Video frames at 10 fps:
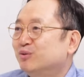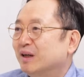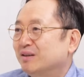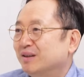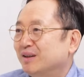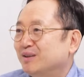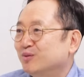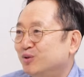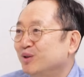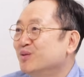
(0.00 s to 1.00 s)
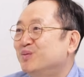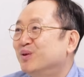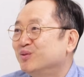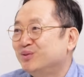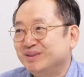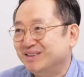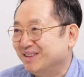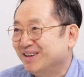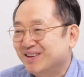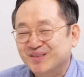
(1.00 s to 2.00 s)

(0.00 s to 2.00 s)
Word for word: 국가들 같이 우리는 뭐 굳이